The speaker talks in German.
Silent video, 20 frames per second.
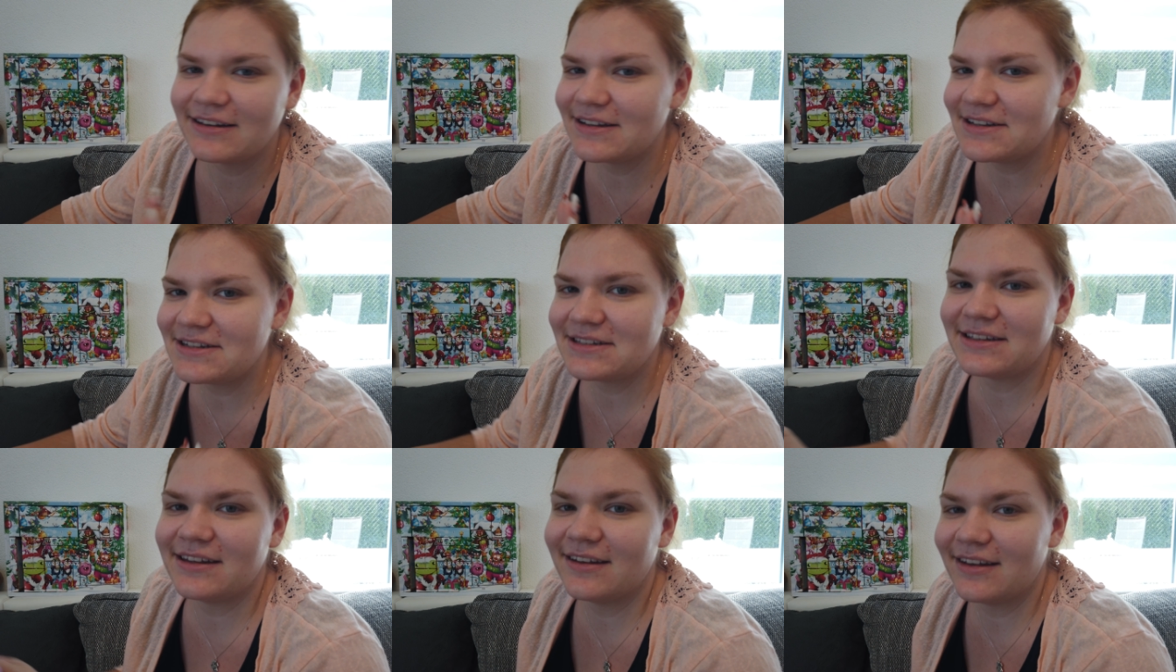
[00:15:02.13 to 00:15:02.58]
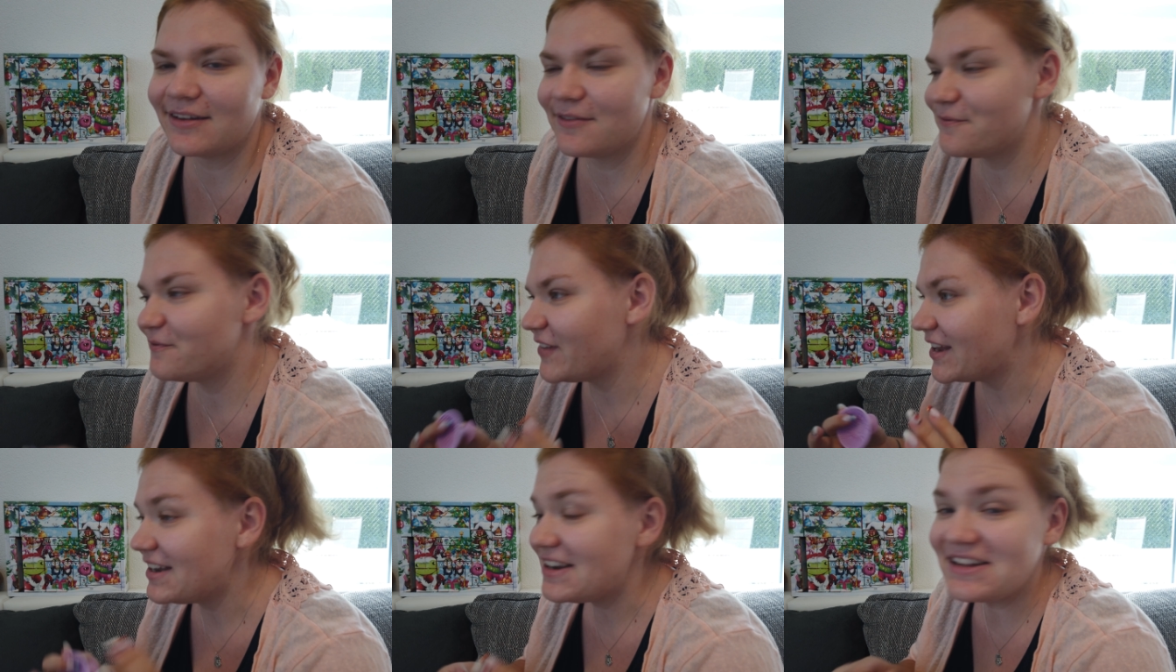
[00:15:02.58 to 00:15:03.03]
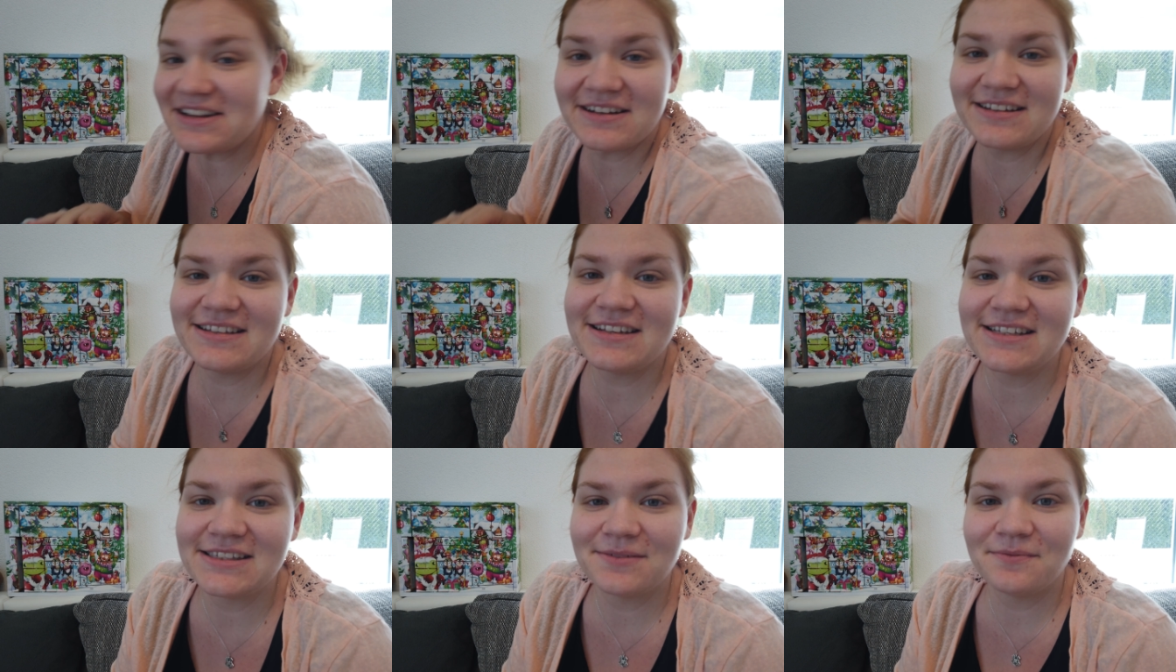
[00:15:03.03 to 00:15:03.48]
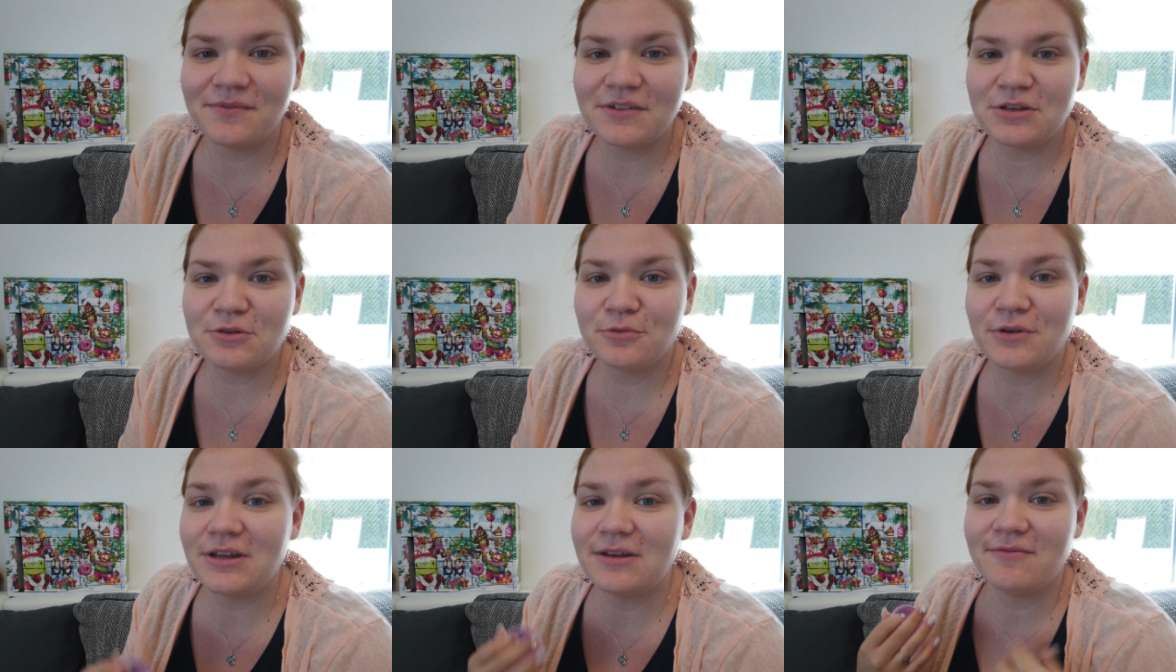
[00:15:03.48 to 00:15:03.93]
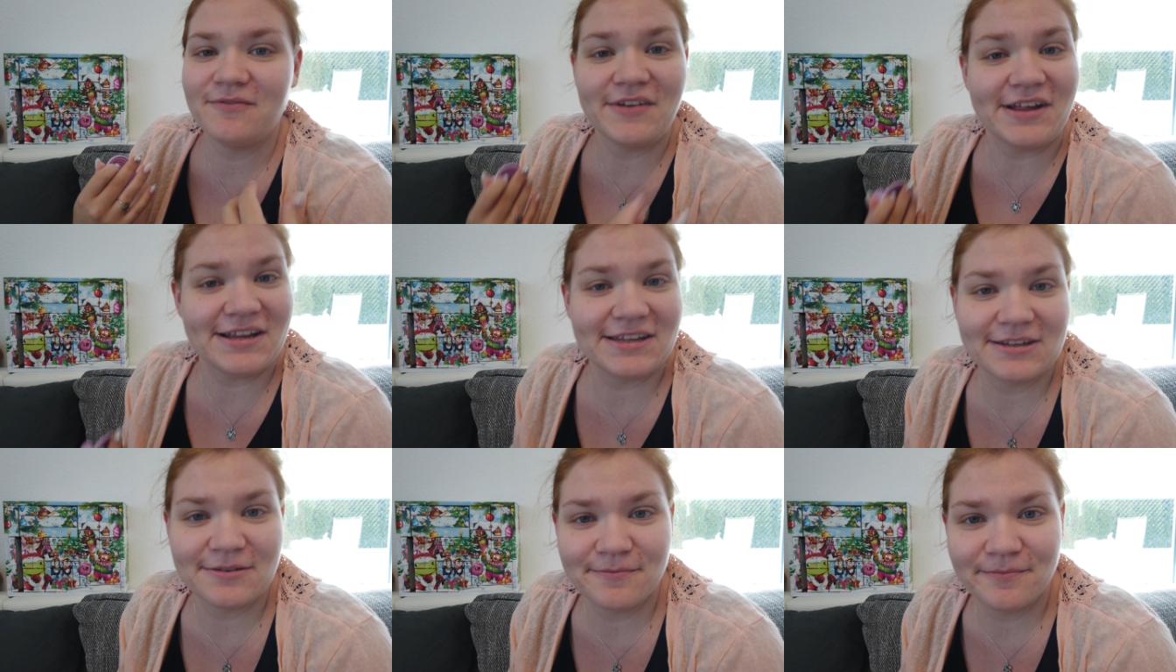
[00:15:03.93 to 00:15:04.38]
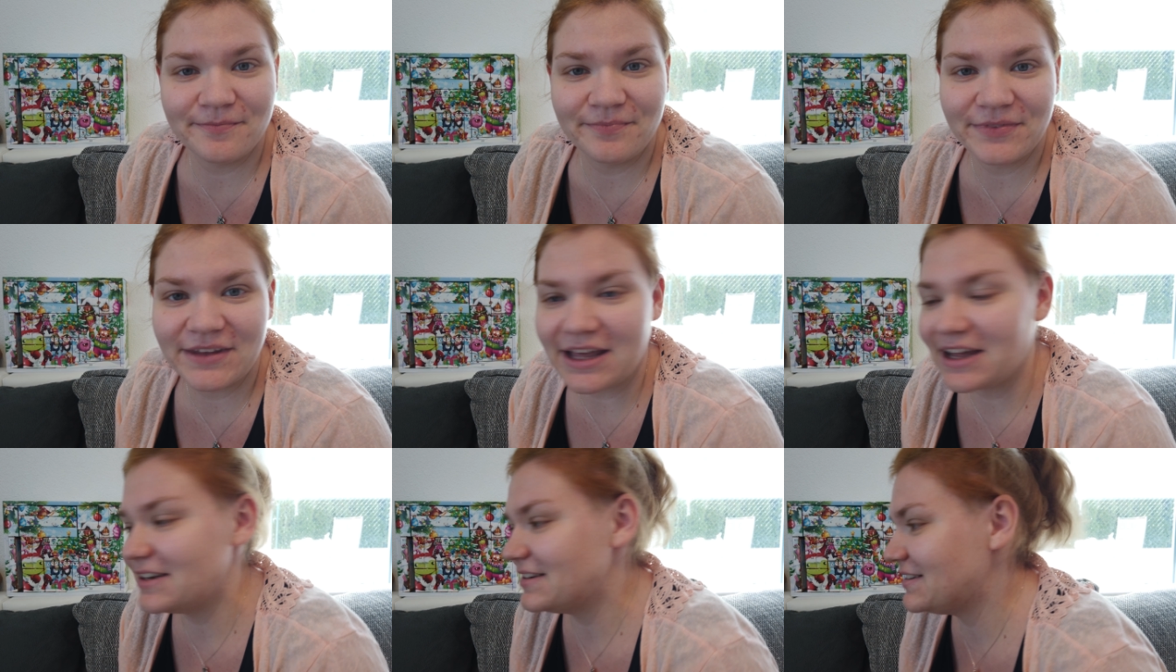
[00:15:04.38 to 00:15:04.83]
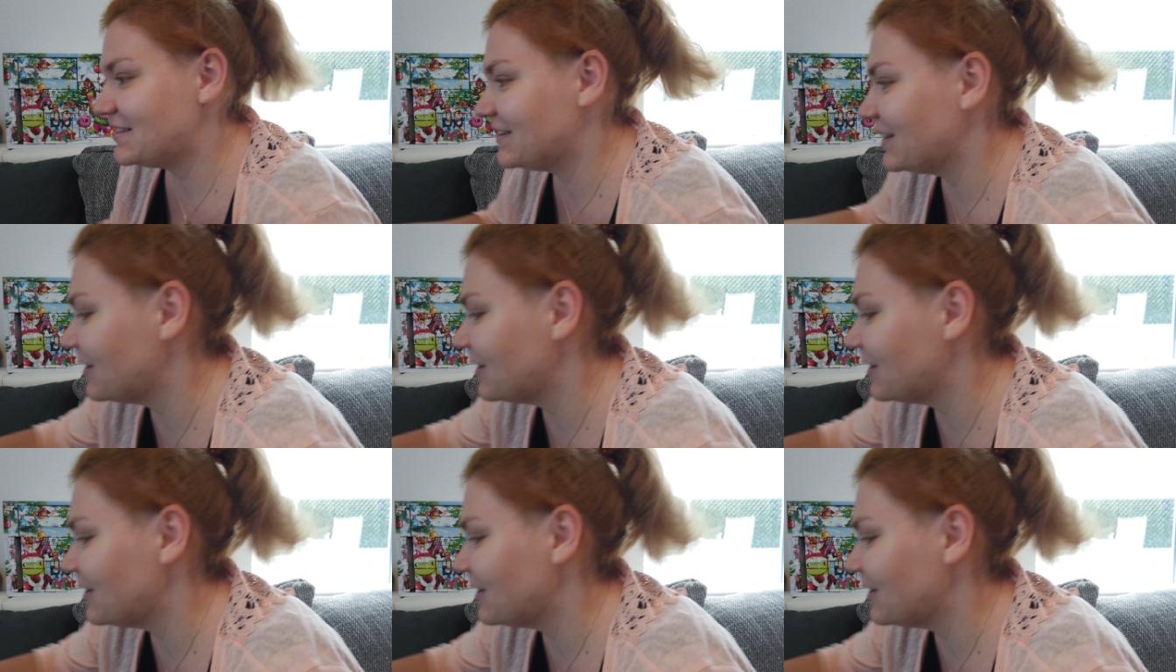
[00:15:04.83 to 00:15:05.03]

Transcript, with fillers: Ich denke, wenn nicht in diesem Video, in welchem kann ich dann